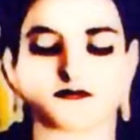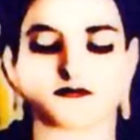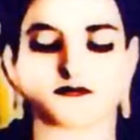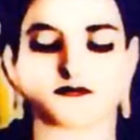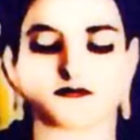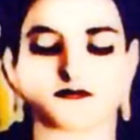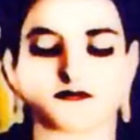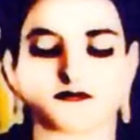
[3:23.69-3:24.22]
ไอ
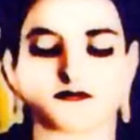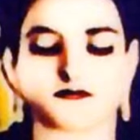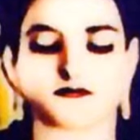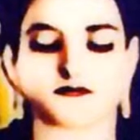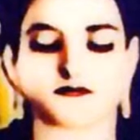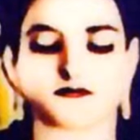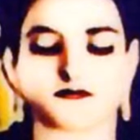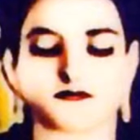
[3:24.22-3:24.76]
หิงสาจะ
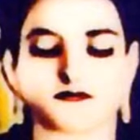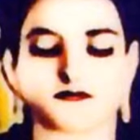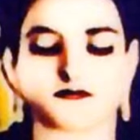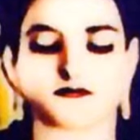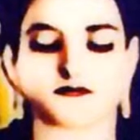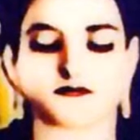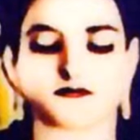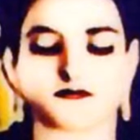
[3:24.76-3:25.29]
ต้องถูกทำ
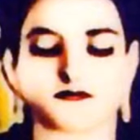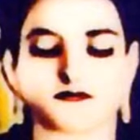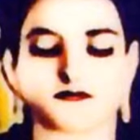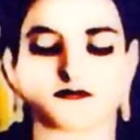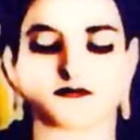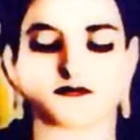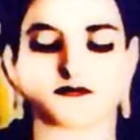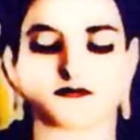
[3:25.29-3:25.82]
ลายลง โด
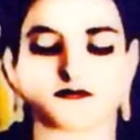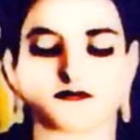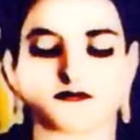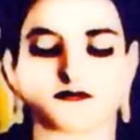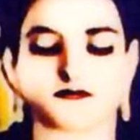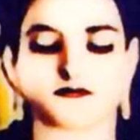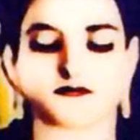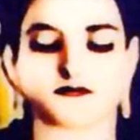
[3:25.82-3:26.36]
ยความคิด
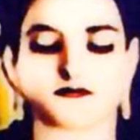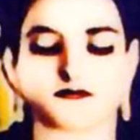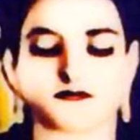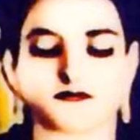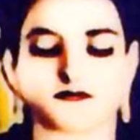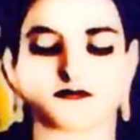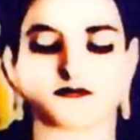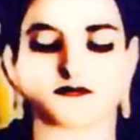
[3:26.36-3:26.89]
ชั่วทุกๆ
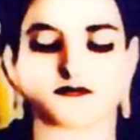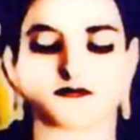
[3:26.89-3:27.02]
อย่าง